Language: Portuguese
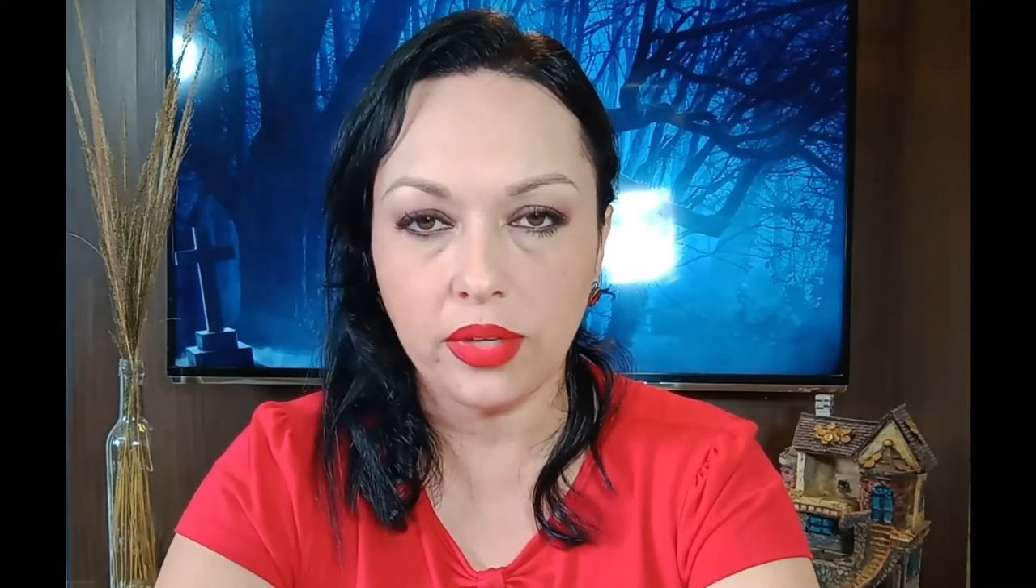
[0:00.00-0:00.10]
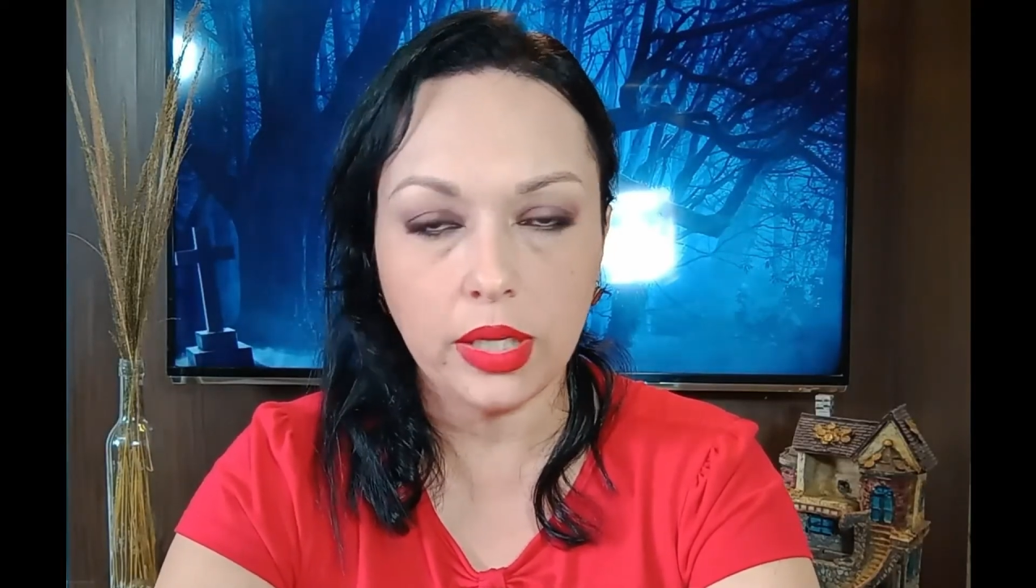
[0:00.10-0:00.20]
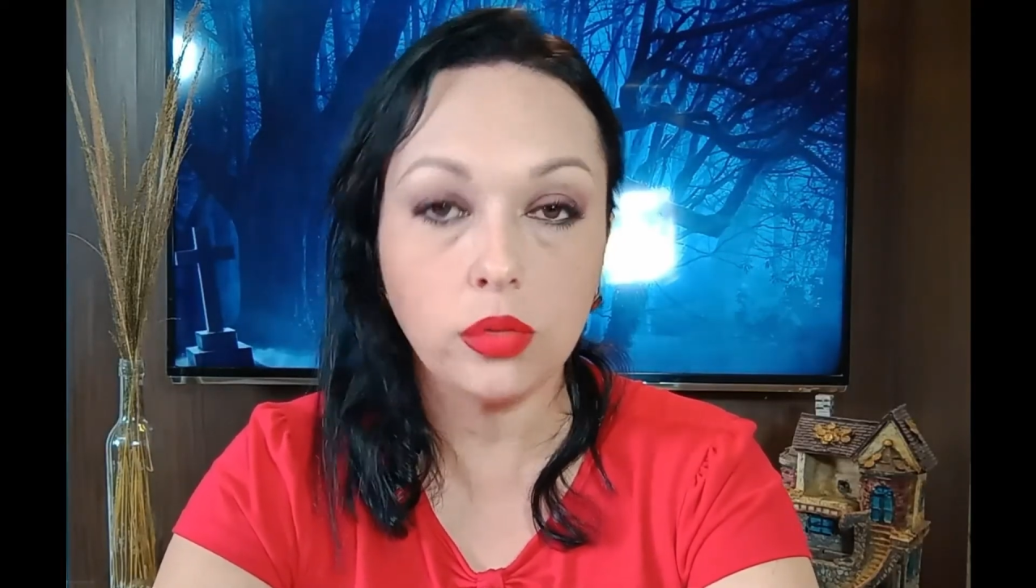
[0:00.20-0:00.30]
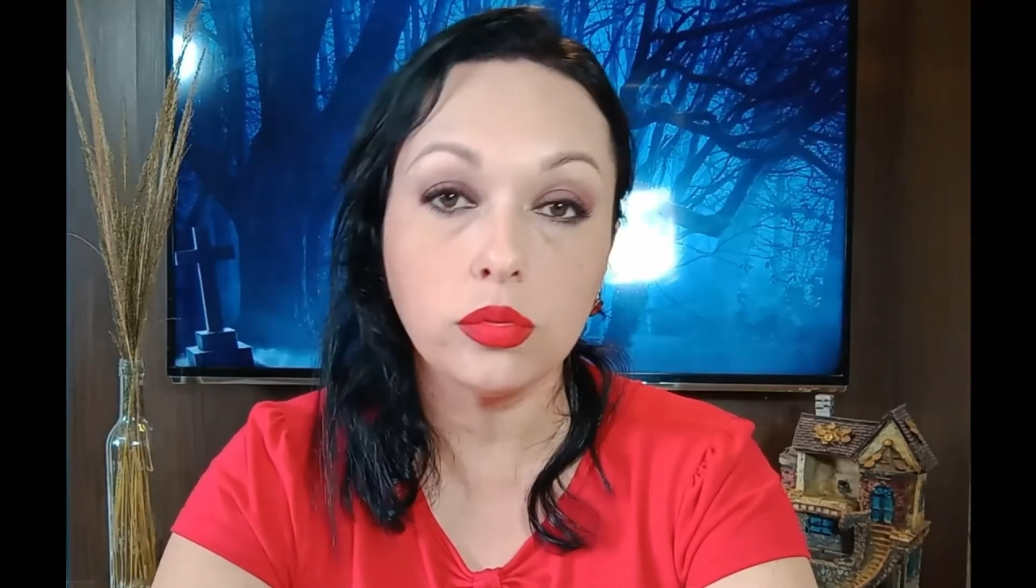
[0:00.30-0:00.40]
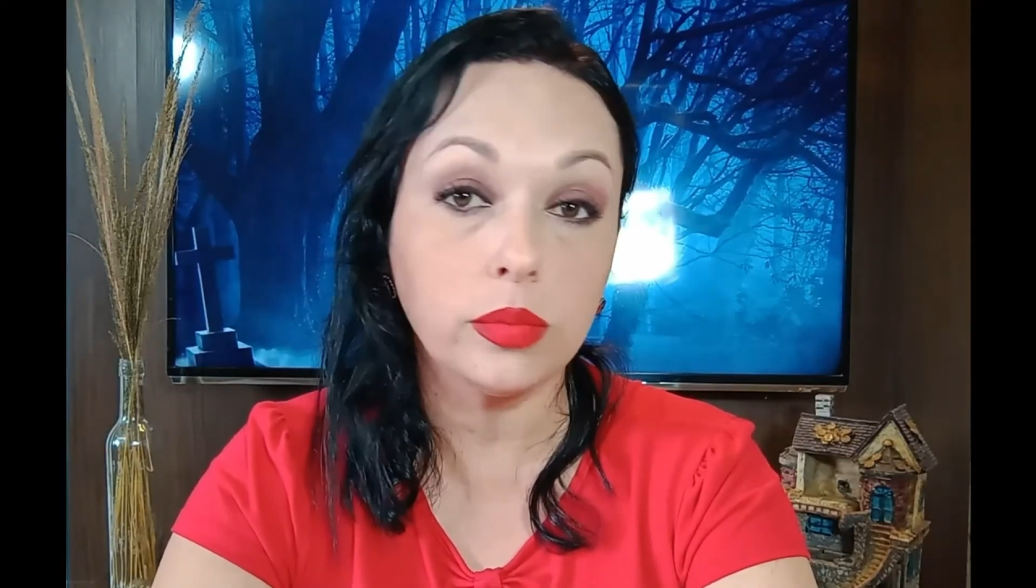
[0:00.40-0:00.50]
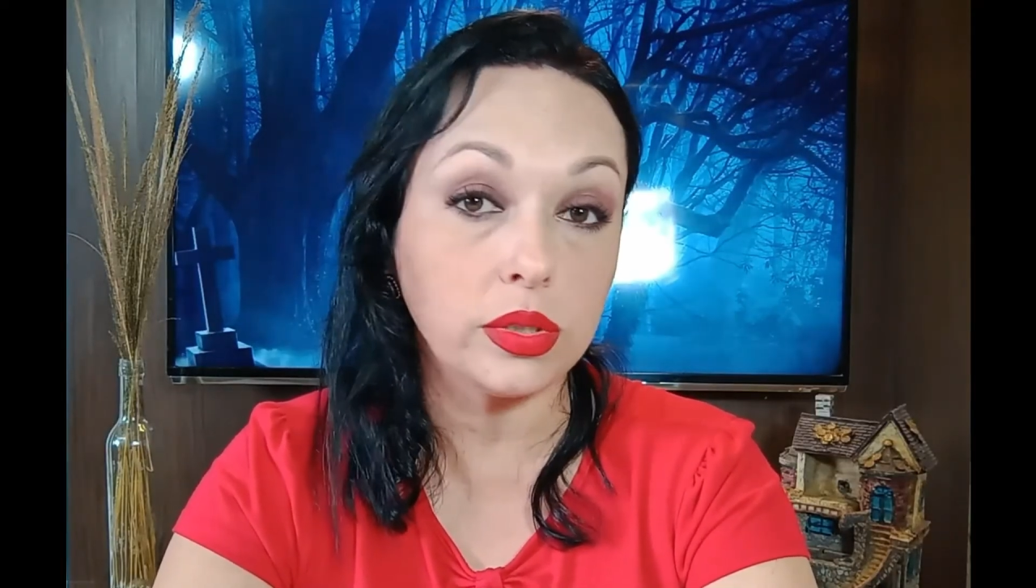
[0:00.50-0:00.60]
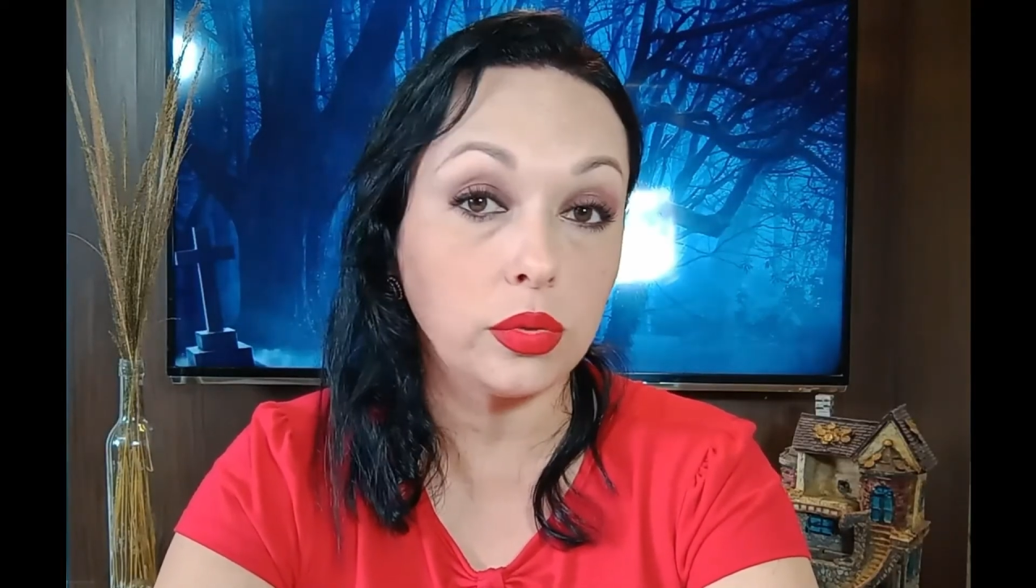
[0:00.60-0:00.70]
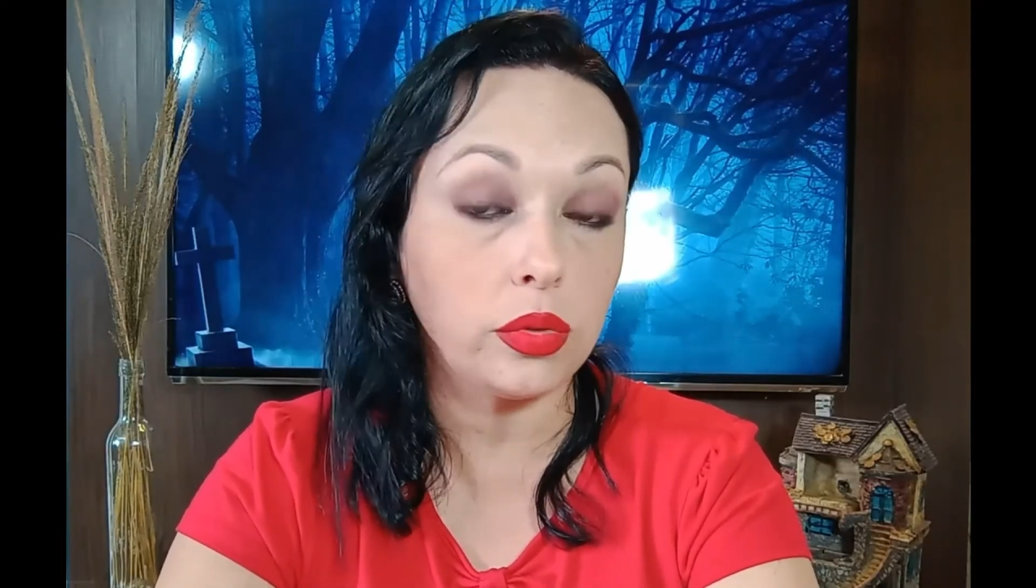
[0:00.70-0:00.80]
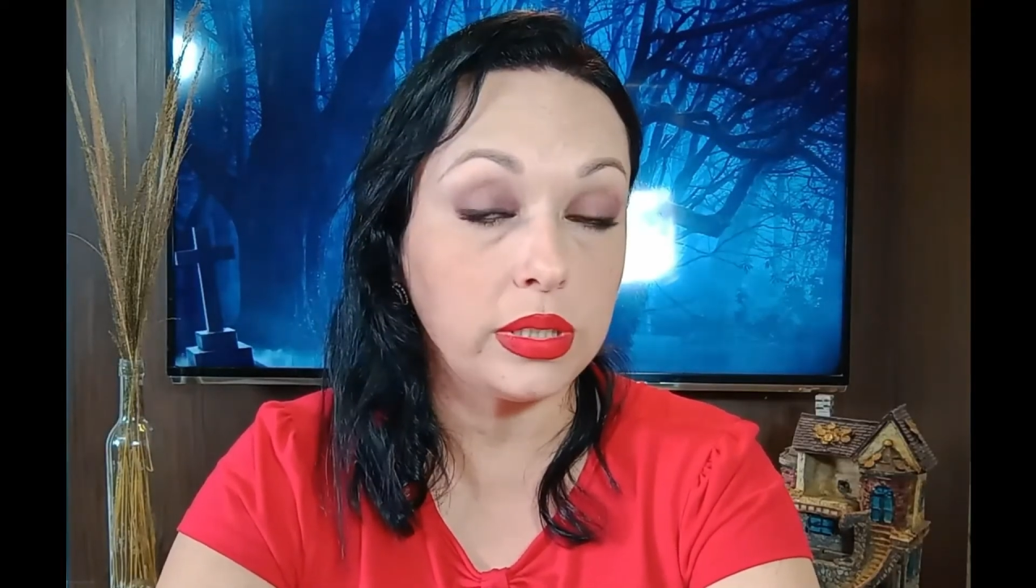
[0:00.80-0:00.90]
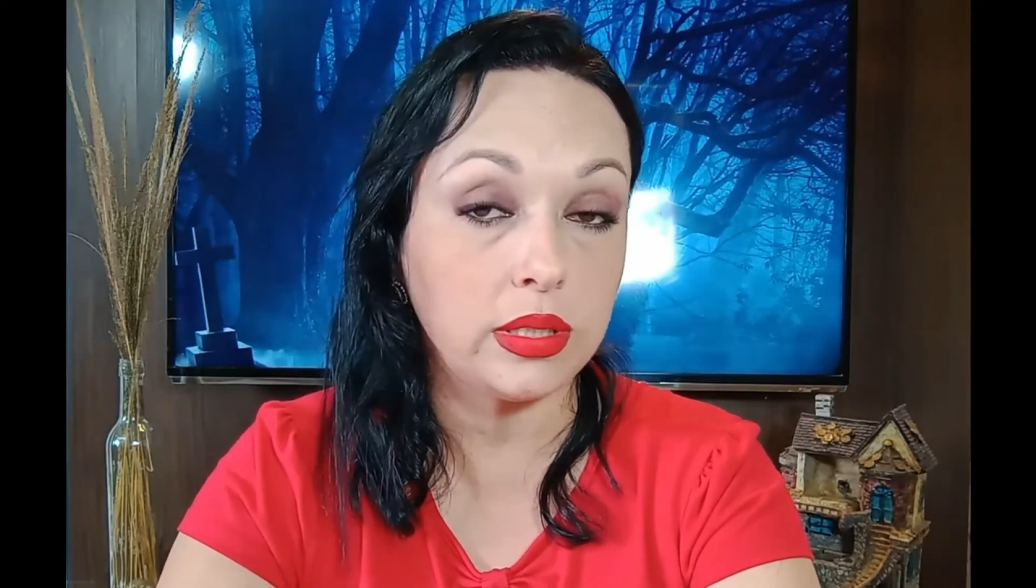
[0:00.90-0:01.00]
ver
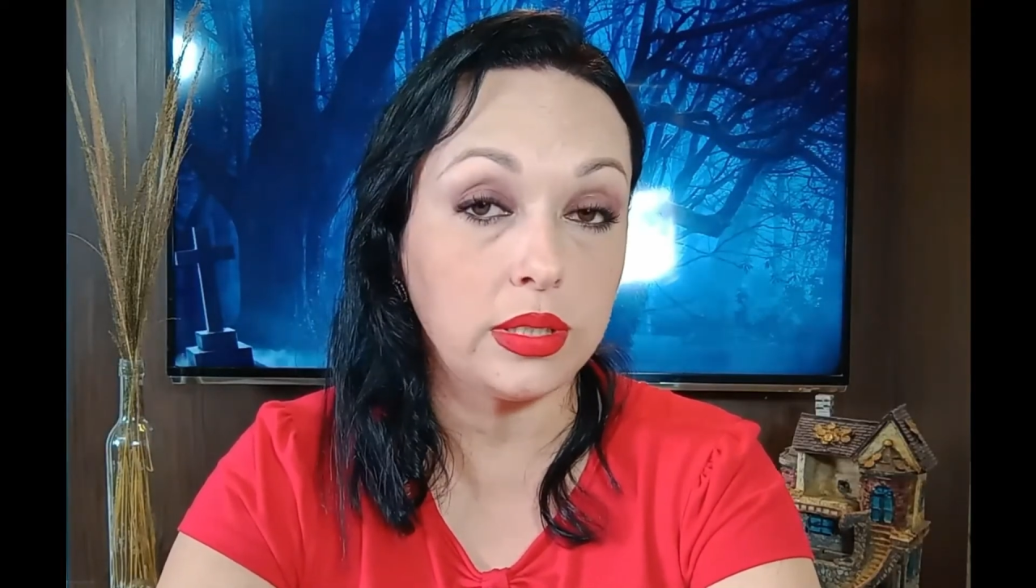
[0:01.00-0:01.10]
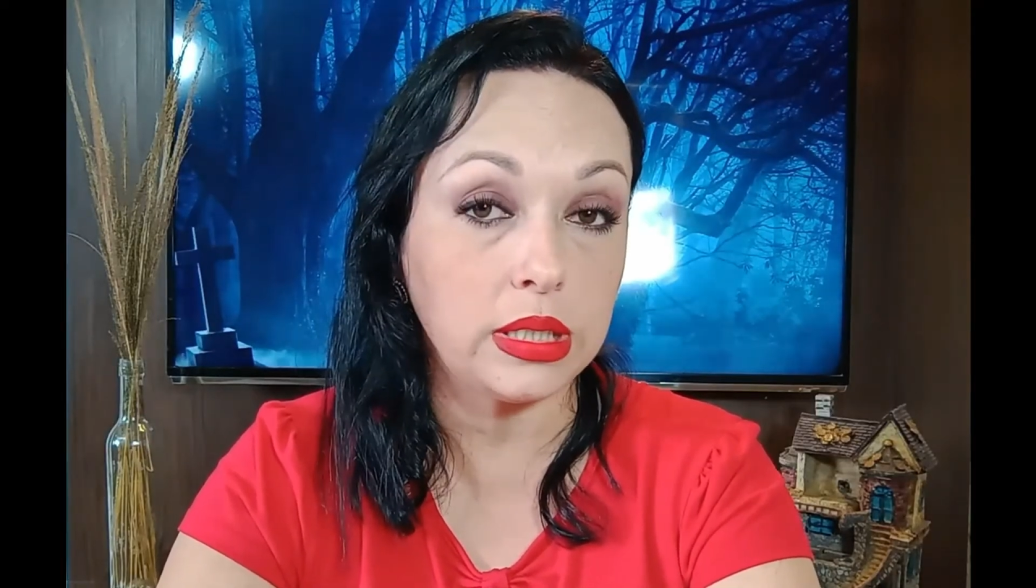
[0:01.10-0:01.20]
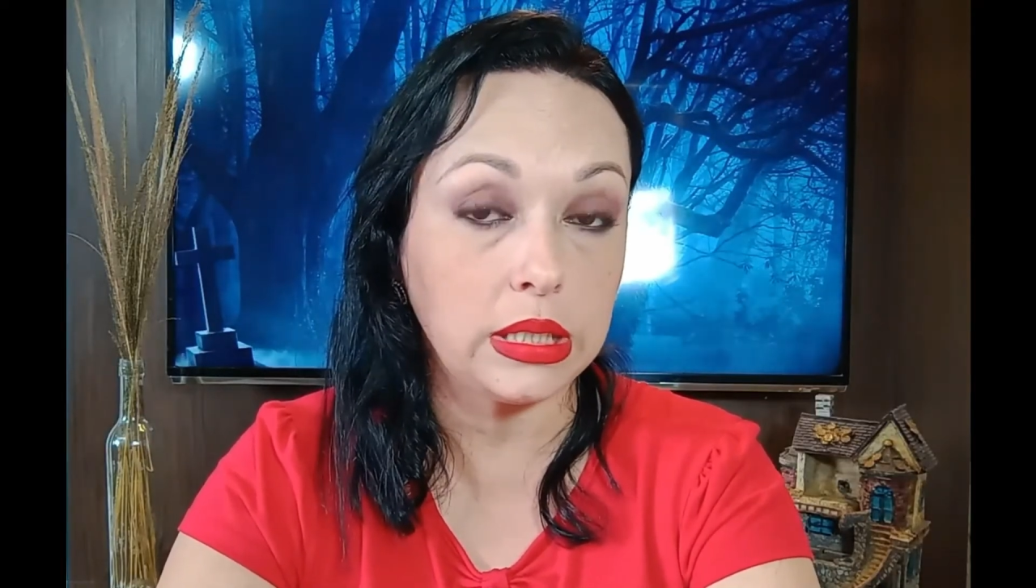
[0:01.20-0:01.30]
algumas coisas